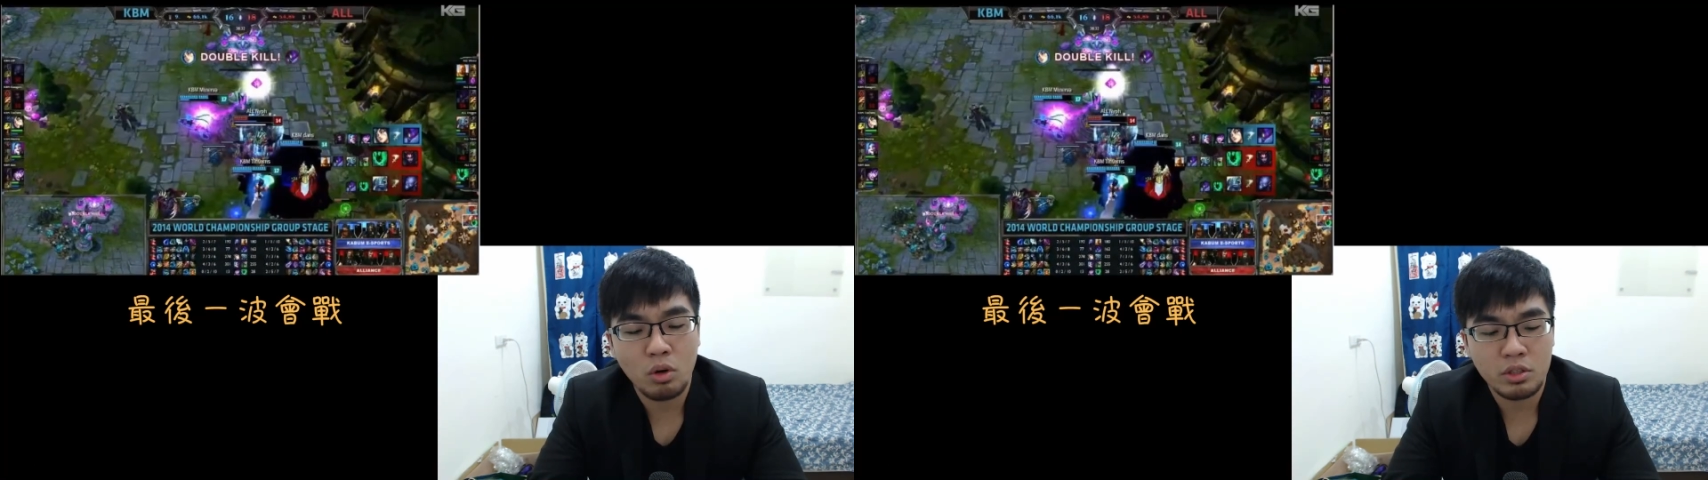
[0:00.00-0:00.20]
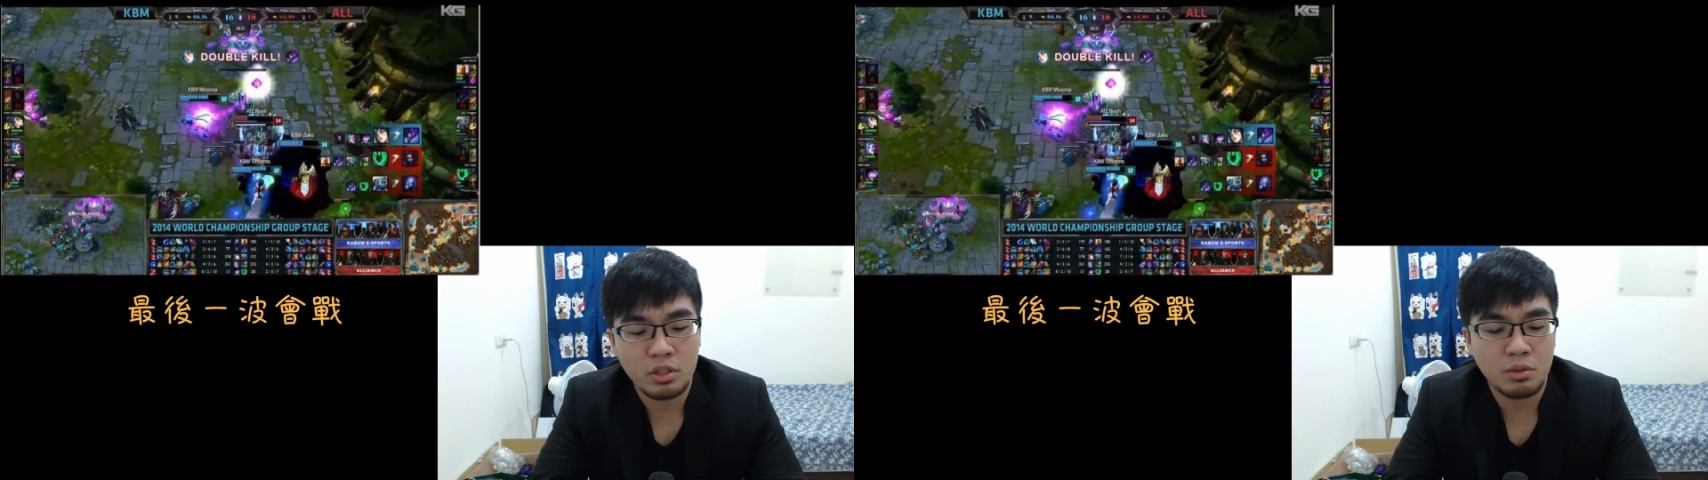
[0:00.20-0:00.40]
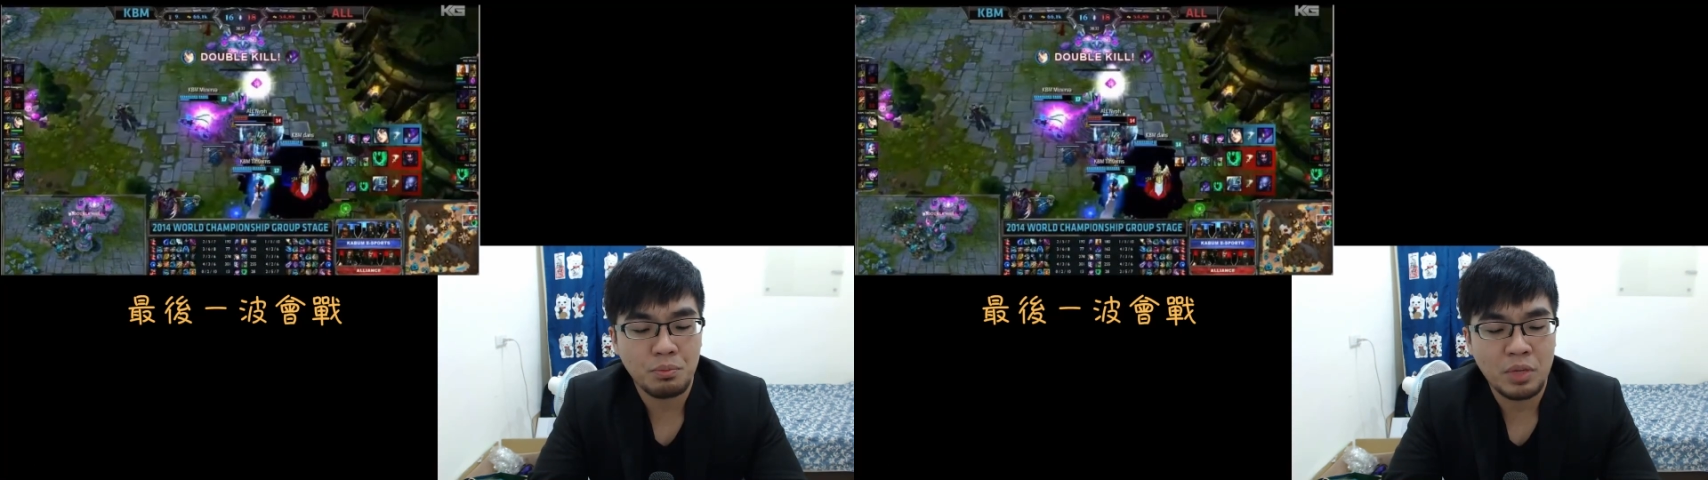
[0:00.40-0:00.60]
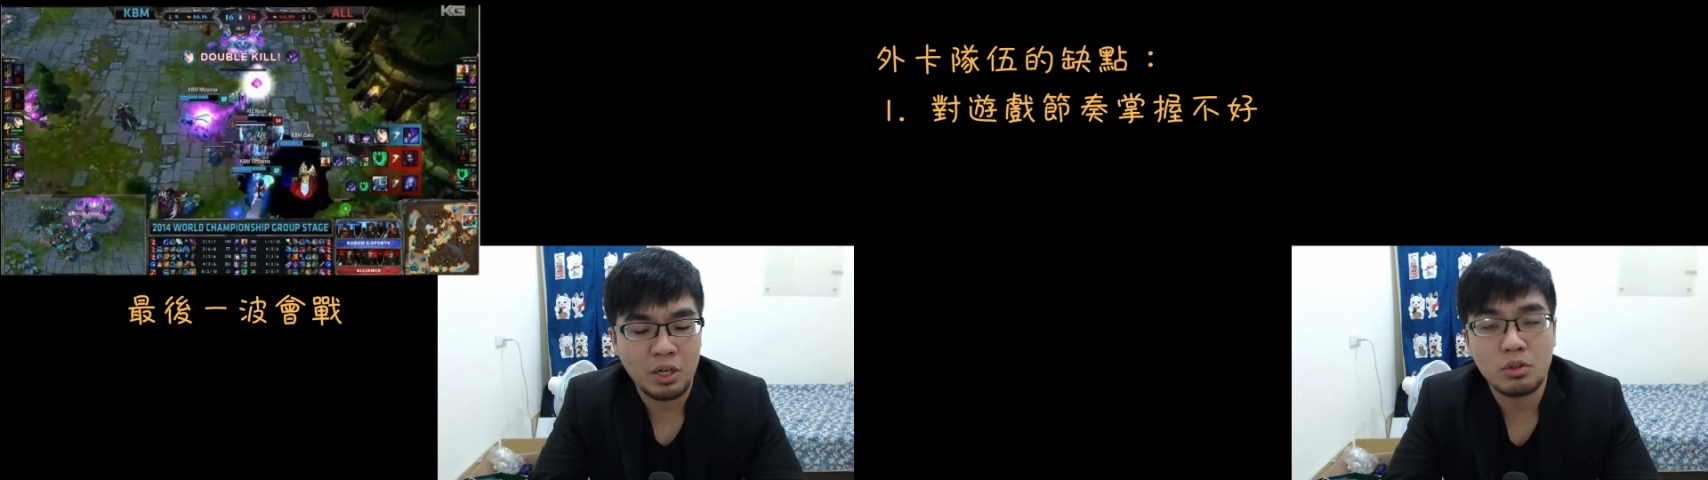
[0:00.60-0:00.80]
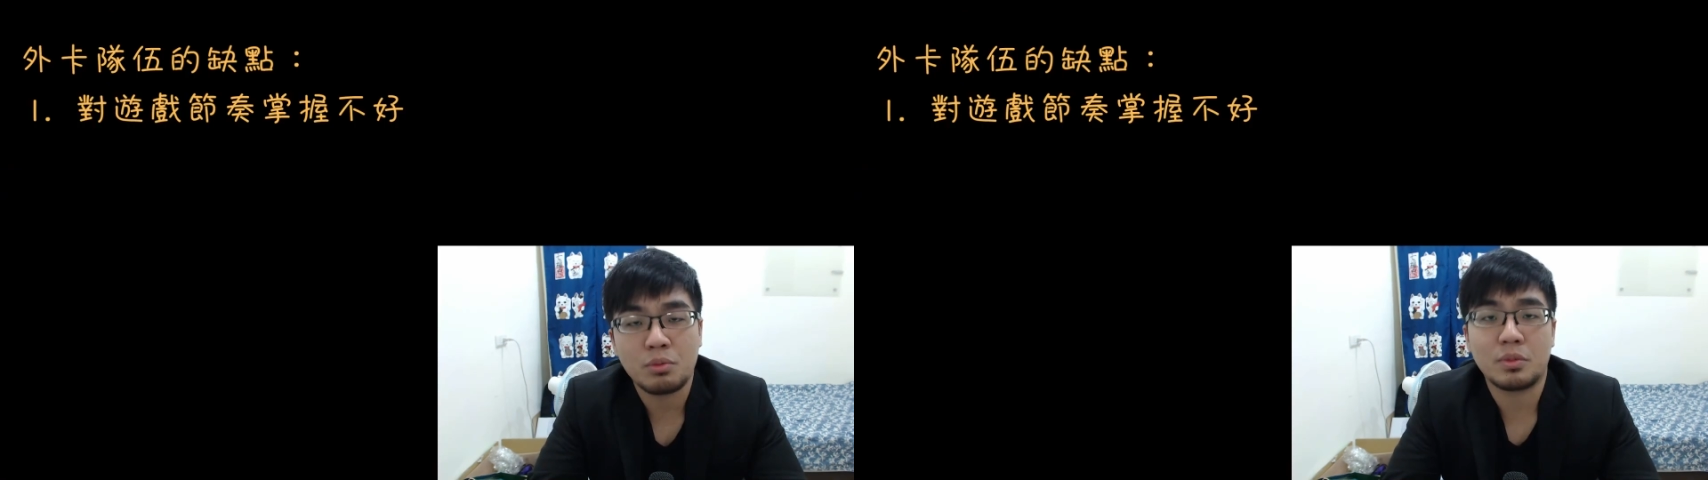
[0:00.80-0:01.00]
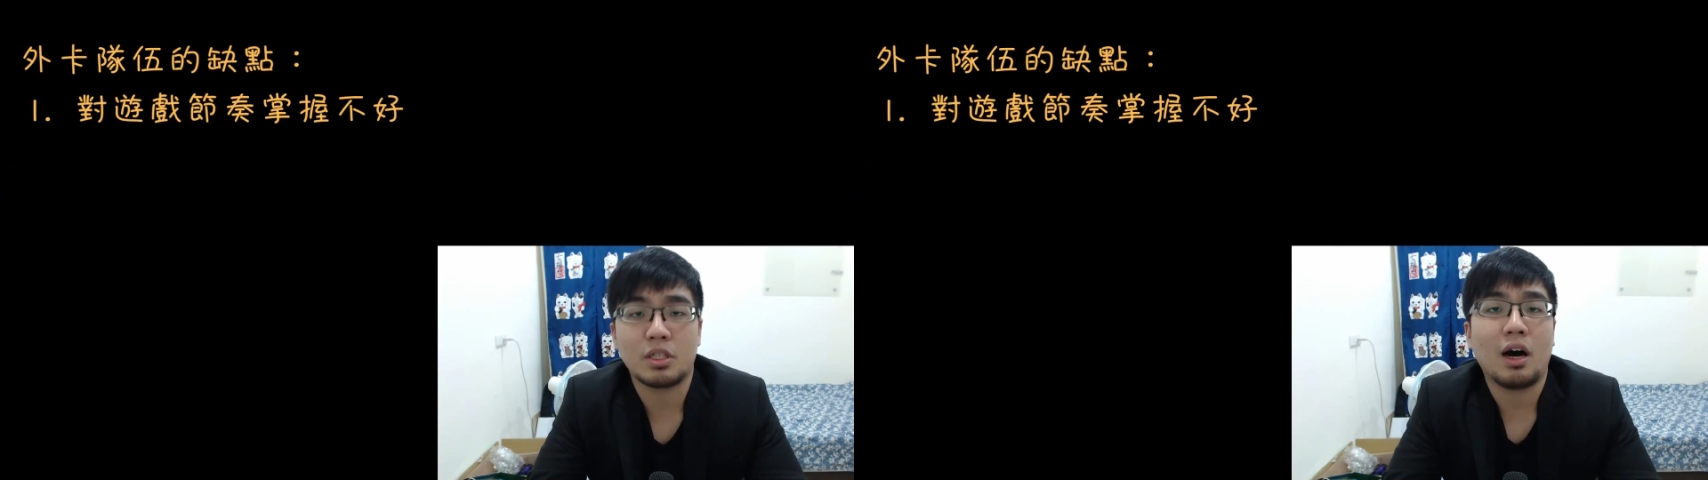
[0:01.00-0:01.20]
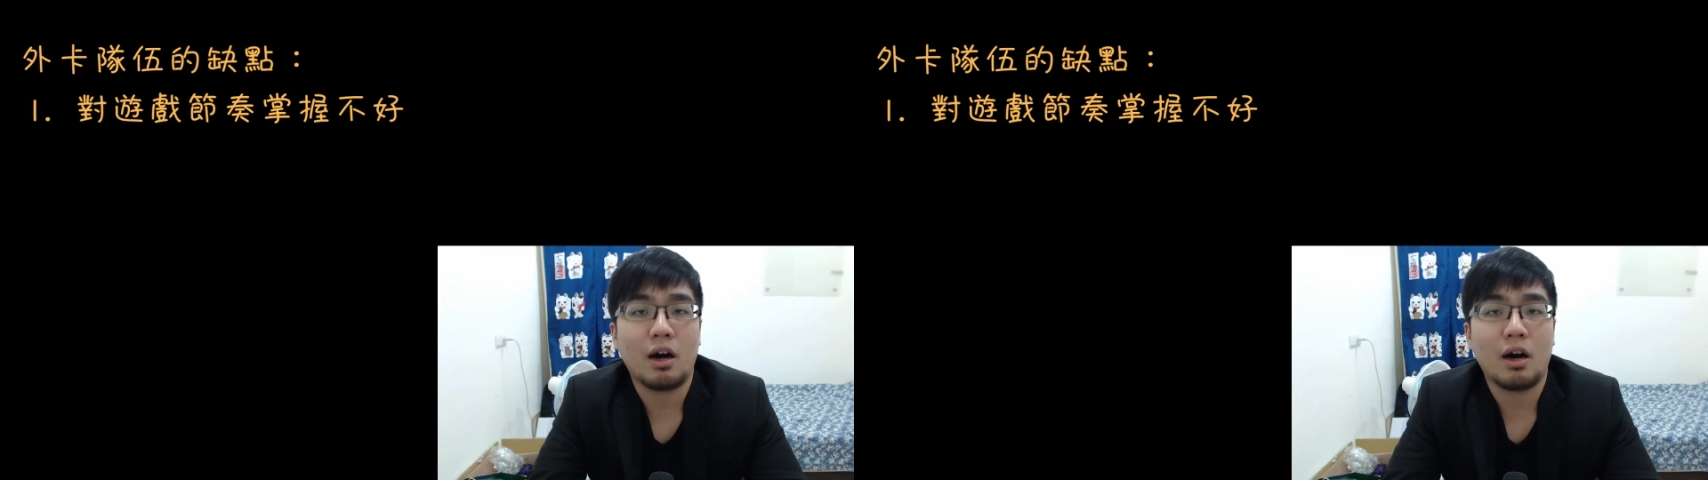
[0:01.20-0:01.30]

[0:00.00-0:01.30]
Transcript: 其实没有这么的好。